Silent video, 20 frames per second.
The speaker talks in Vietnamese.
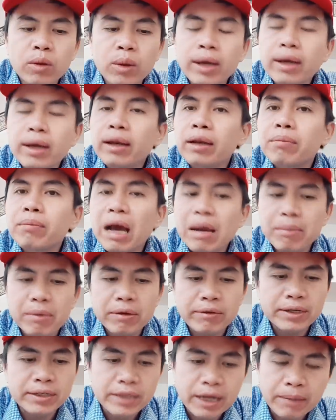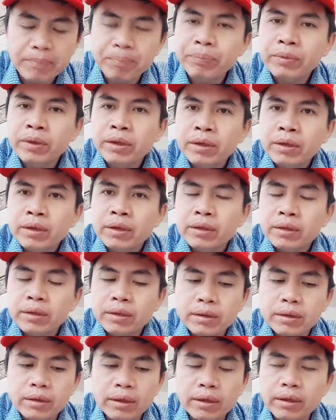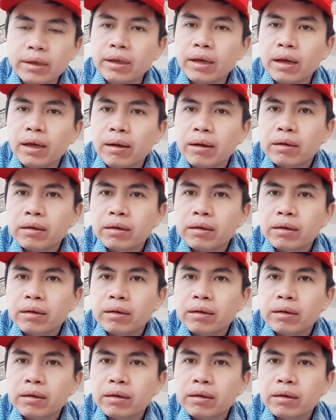thuế lên 30% thì uh,